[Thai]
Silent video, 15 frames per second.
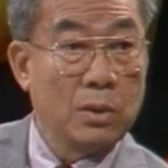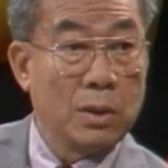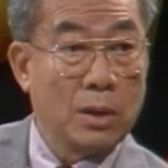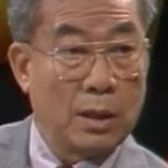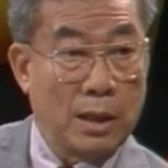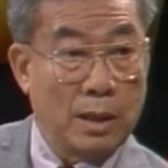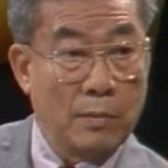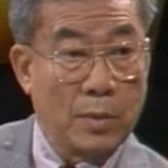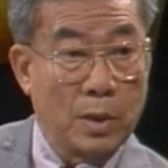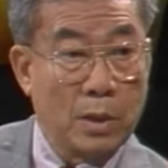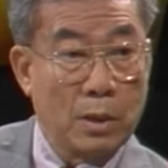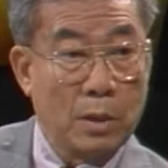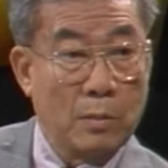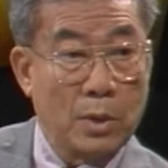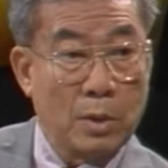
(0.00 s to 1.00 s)
นะครับ
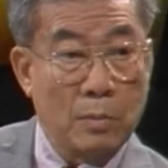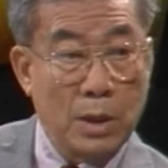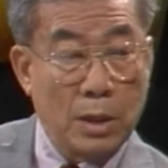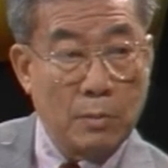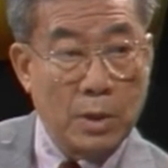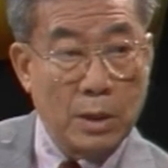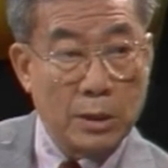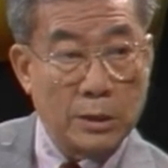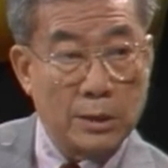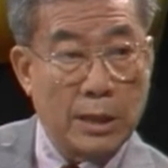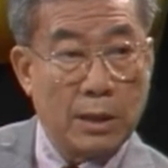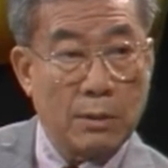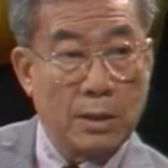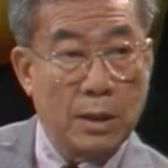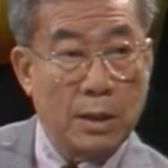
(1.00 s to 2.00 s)
นั้นเมื่อเมื่อจะเส
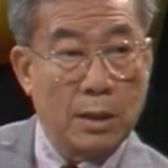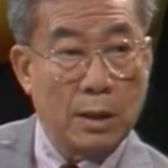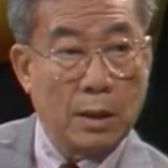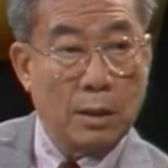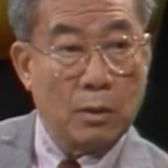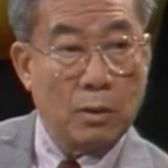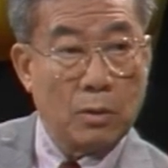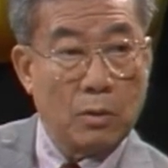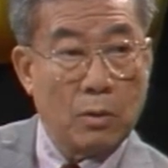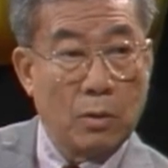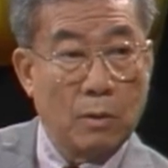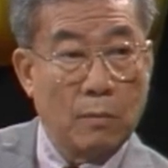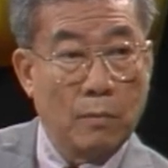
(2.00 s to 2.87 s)
รีเนี่ยก็ต้อง